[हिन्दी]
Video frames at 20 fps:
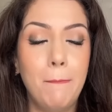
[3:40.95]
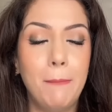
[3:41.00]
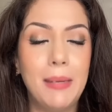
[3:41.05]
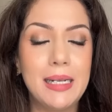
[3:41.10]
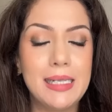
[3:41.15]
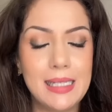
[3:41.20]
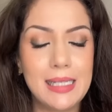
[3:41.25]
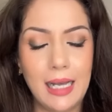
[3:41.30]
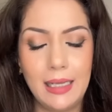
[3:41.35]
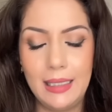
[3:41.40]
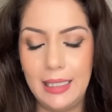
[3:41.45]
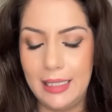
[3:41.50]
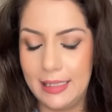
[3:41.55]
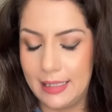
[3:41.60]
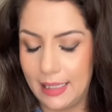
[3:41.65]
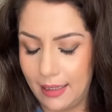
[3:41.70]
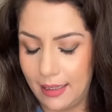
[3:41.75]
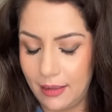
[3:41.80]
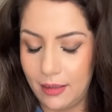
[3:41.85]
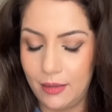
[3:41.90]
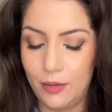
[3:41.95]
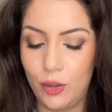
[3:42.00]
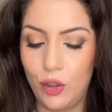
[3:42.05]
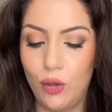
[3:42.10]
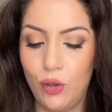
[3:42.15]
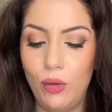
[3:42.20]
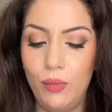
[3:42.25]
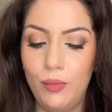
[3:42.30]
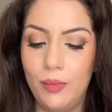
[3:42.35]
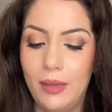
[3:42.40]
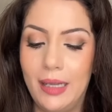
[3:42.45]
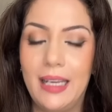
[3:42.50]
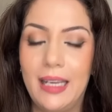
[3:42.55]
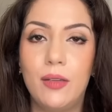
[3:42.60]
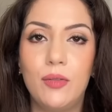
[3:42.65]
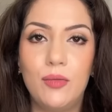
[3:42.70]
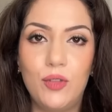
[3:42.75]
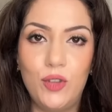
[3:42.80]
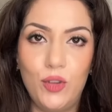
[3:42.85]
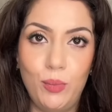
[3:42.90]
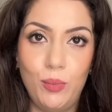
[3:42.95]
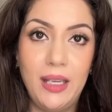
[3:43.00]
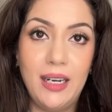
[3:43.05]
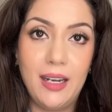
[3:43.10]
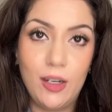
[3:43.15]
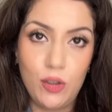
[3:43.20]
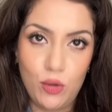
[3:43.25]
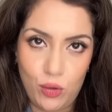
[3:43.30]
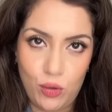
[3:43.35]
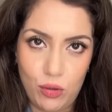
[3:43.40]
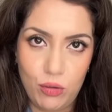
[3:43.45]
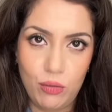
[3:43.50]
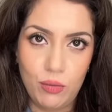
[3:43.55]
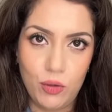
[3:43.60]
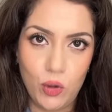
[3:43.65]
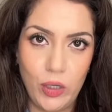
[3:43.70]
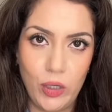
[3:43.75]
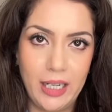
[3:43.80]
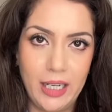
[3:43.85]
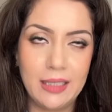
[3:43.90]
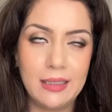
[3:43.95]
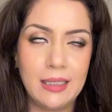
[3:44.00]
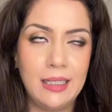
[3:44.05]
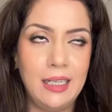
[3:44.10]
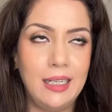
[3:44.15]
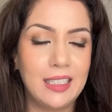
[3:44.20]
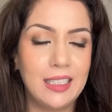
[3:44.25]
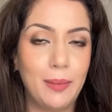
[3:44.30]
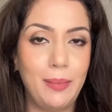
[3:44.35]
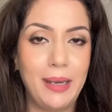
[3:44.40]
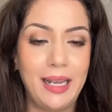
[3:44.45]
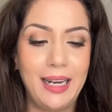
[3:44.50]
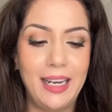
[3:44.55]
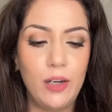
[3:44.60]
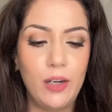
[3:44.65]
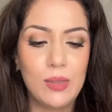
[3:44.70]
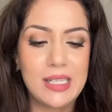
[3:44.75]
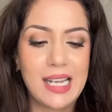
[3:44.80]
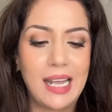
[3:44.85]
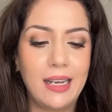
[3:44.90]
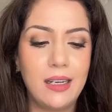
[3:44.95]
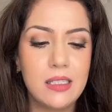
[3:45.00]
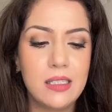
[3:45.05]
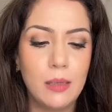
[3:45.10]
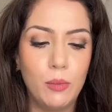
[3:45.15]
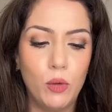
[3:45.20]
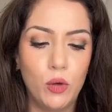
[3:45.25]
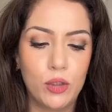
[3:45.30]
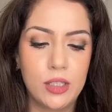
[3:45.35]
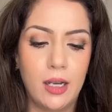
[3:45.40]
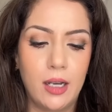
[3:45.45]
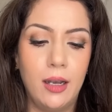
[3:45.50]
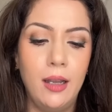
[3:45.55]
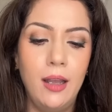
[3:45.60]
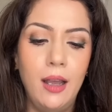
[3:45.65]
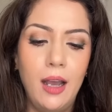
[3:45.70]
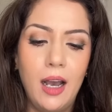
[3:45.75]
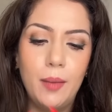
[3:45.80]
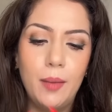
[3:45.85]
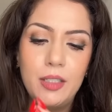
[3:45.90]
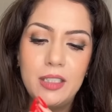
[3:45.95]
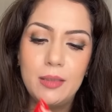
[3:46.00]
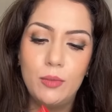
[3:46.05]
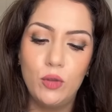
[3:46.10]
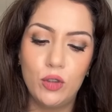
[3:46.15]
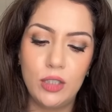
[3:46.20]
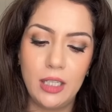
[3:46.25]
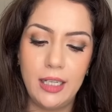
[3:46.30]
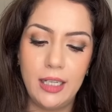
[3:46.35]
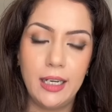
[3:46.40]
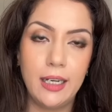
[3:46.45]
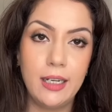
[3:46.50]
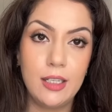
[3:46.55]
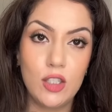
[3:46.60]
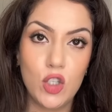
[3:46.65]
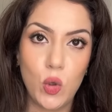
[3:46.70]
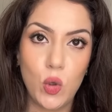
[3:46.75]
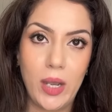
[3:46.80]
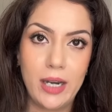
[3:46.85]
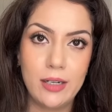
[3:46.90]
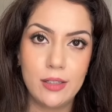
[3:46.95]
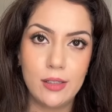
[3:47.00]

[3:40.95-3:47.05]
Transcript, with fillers: बट साथ ही साथ यू नो लाइक मेरा जो सोने का तरीका था पहले इट वाज लाइक अ समोसा आपने समोसा देखा ना स्क्वायर